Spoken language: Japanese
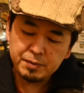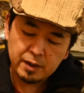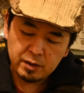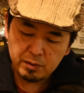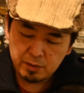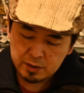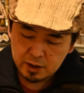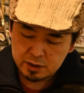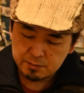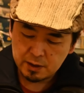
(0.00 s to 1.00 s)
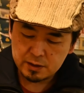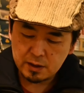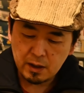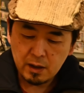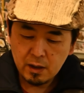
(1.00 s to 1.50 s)
プレー用意いたしまし
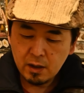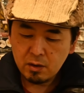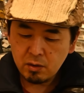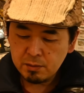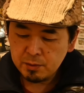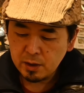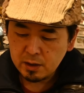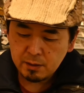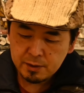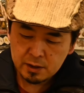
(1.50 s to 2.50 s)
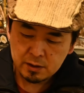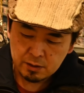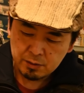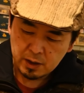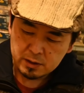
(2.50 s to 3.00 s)
た。これもね、タミヤさ
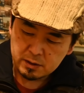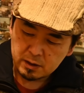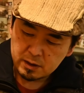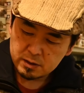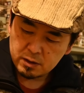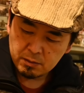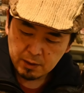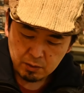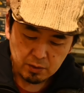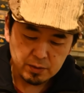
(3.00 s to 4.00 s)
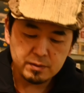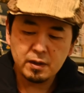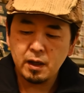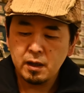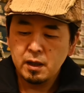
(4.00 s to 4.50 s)
んのやつなんですけど、まあこういう風に
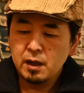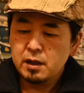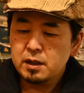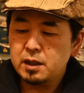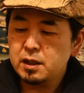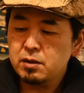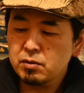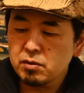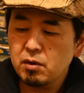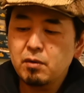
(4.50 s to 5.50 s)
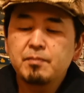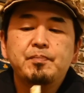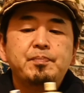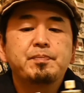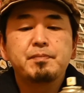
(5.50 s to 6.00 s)
ね、黄色と
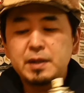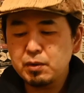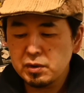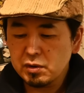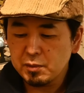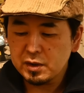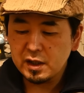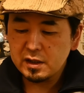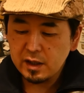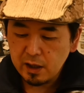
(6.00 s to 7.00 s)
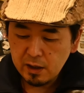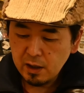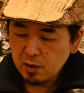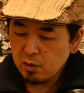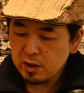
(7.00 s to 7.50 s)
緑と持ってきて、
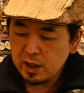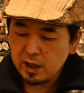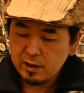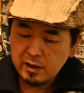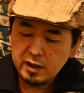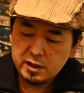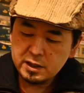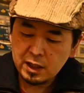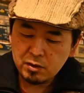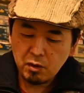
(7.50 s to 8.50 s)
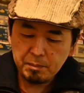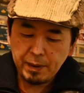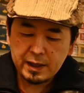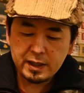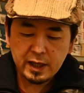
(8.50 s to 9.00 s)
これね、ちゃんと
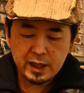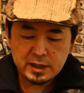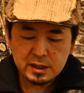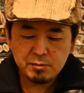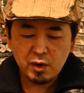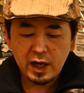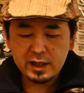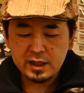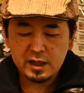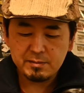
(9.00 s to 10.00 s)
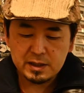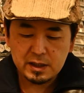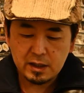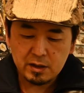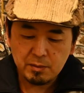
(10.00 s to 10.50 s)
パッケージにも書いてあります
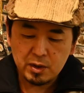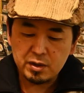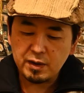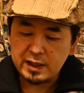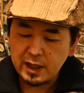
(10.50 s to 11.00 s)
けれども、色が